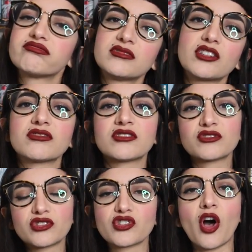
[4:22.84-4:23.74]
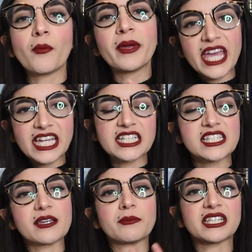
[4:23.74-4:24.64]
non, non, so bene
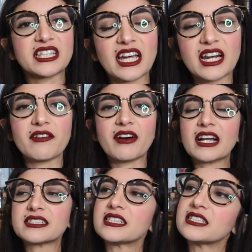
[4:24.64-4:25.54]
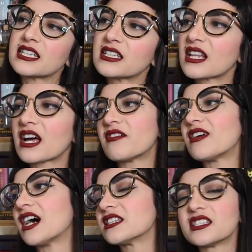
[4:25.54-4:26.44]
se mandarla avanti, se andare
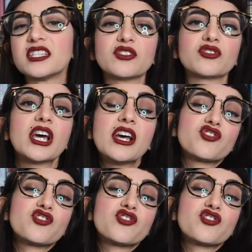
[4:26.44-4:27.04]
avanti. Non...